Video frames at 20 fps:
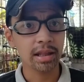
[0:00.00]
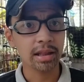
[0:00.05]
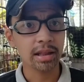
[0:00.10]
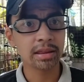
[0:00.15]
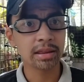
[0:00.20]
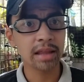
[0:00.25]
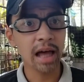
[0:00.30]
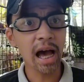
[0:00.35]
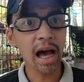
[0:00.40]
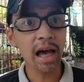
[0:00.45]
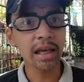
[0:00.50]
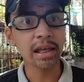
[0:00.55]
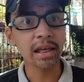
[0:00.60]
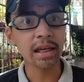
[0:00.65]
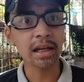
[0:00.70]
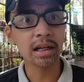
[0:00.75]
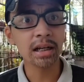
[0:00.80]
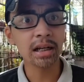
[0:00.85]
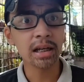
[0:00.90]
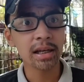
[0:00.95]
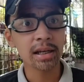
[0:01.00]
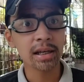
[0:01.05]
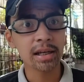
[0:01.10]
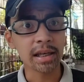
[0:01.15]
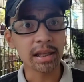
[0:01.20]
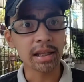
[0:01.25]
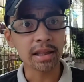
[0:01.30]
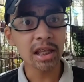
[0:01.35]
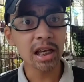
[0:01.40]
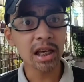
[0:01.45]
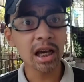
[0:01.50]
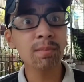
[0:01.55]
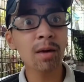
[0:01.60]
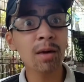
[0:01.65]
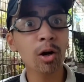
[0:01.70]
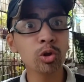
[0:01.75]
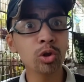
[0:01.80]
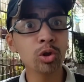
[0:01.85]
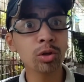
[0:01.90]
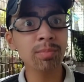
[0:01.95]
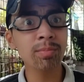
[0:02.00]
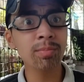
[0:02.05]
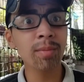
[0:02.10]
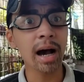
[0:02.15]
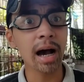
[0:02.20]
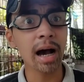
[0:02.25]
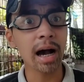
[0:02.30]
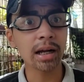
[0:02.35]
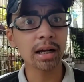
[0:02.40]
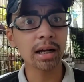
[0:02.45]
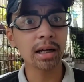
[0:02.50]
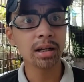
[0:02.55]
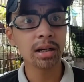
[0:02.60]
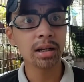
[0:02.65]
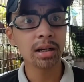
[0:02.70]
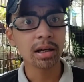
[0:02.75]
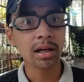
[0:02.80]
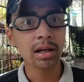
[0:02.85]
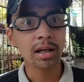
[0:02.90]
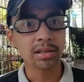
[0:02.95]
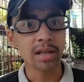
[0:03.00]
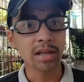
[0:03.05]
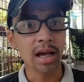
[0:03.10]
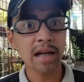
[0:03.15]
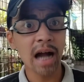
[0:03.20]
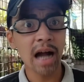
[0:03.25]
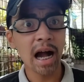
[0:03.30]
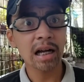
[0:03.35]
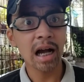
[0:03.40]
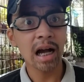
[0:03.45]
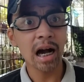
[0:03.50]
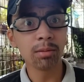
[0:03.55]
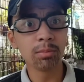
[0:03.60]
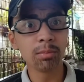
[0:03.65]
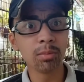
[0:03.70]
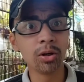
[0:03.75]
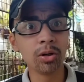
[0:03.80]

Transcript: Dahil hindi ka marunong mahal sa agaga mo.